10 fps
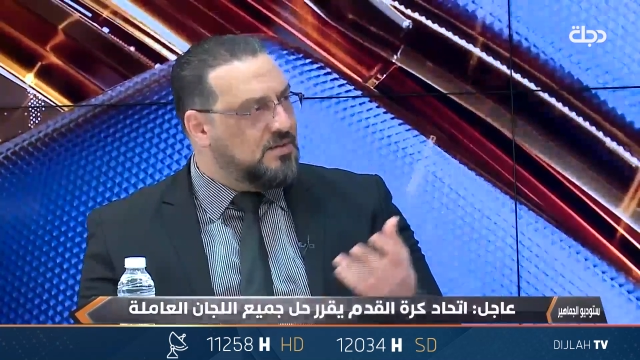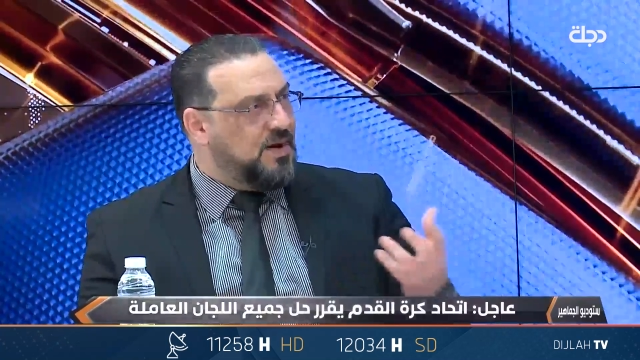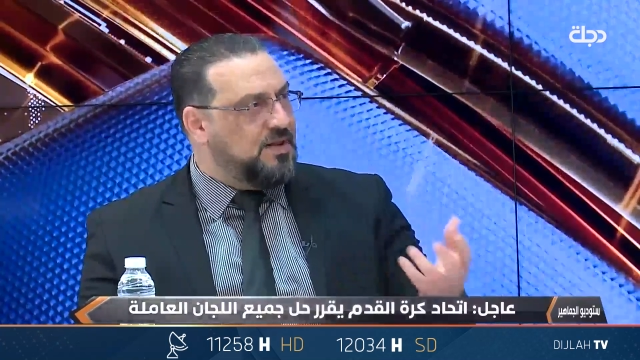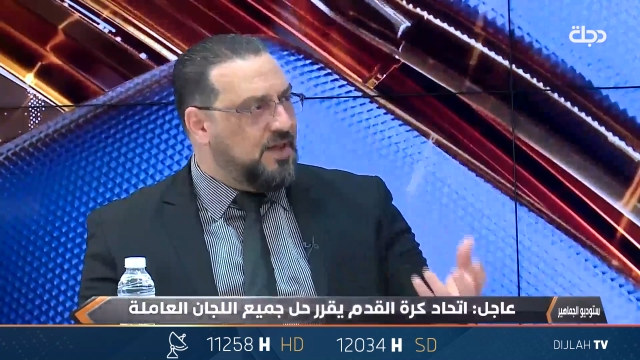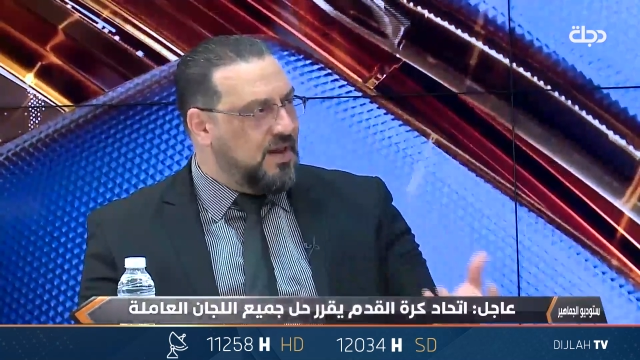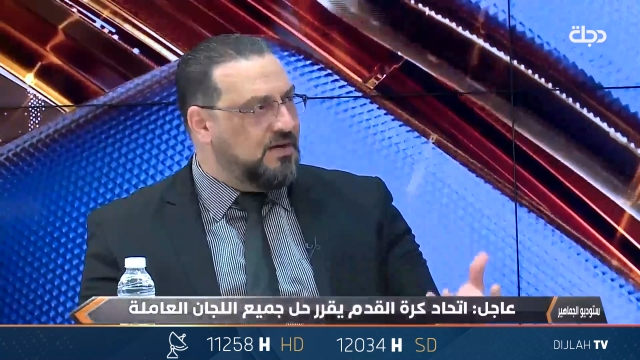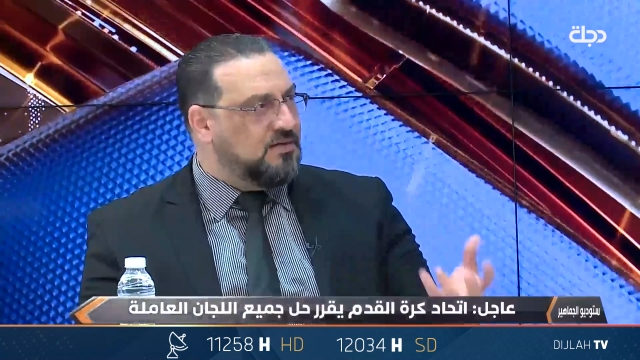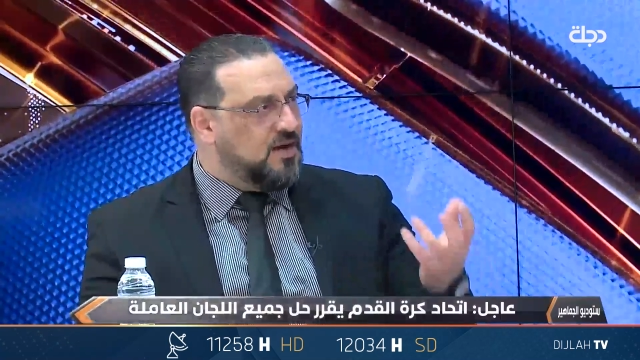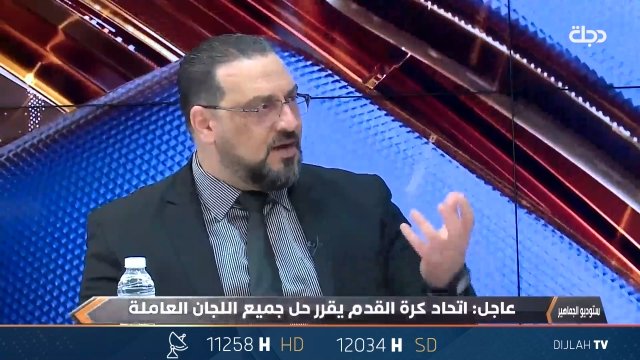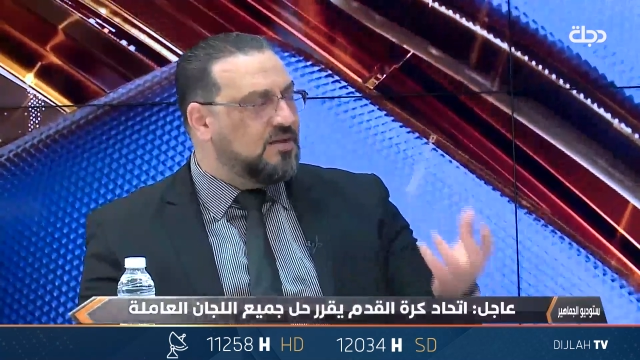نبحث عن
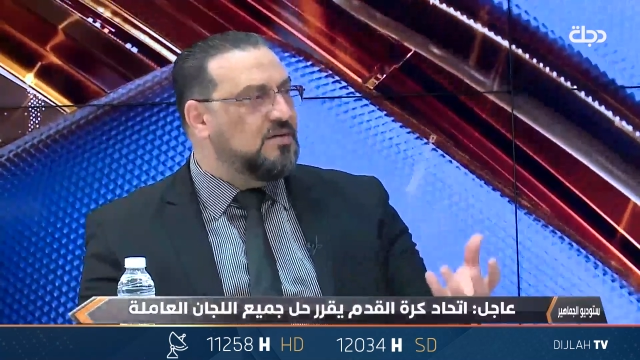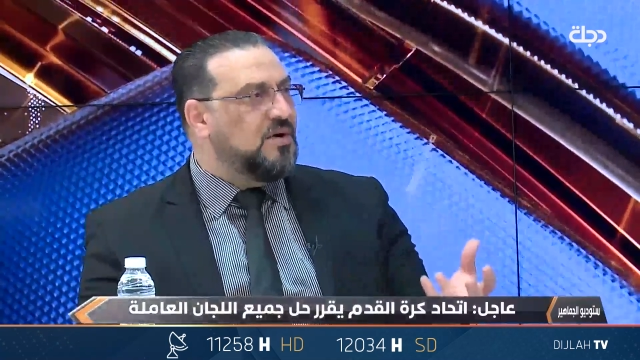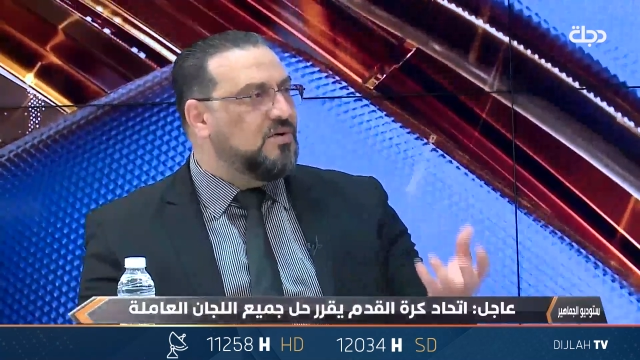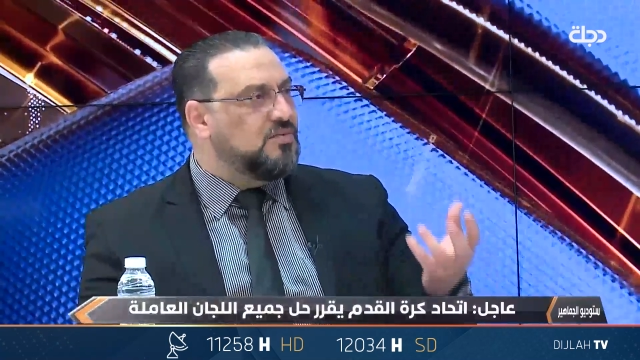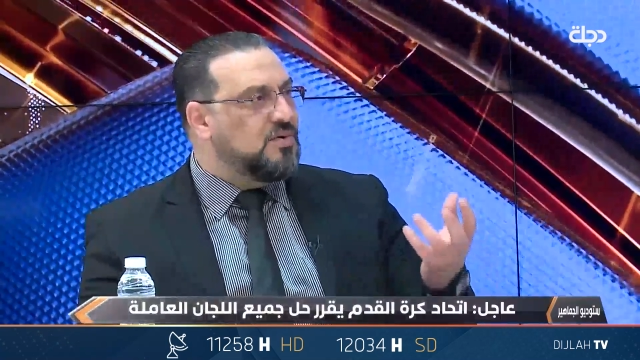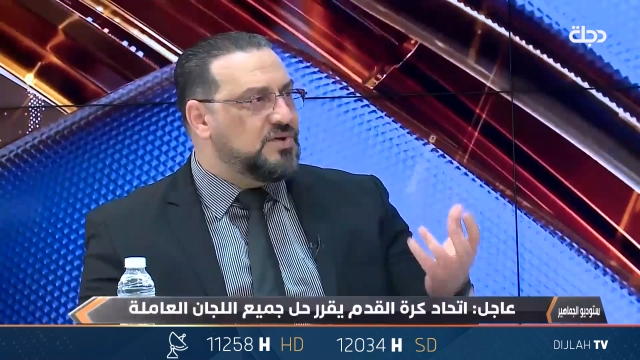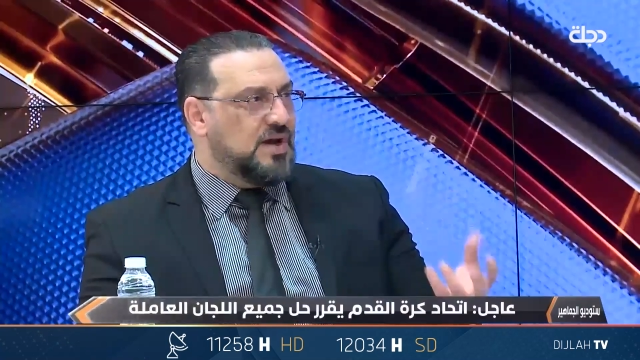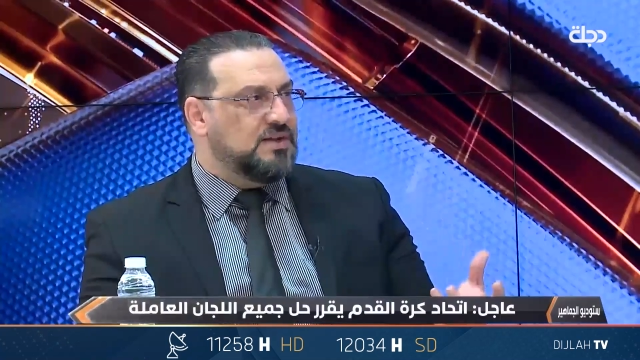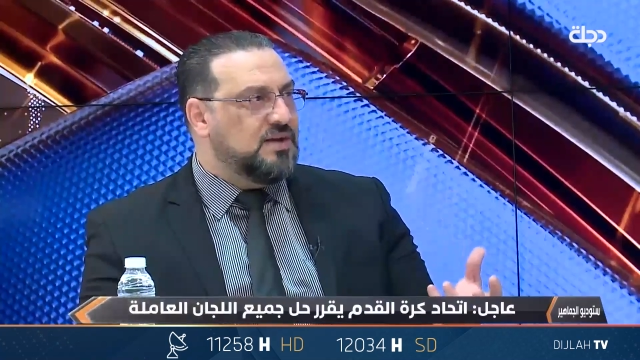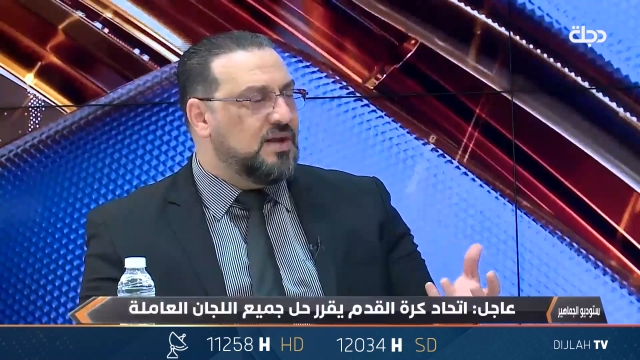دقه المعلومه
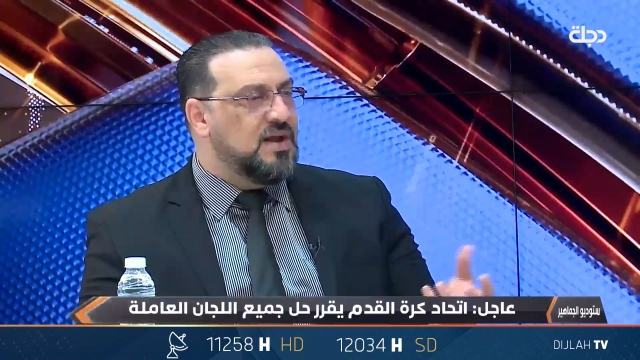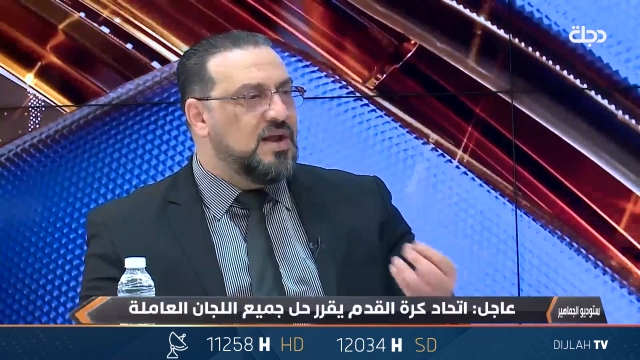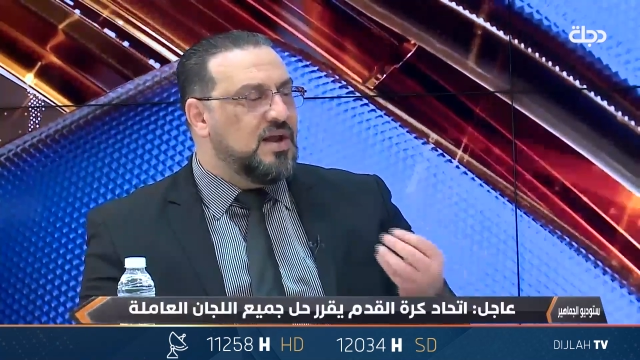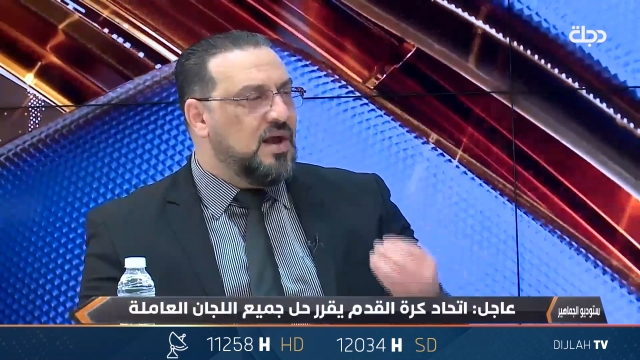وصحتها ايه؟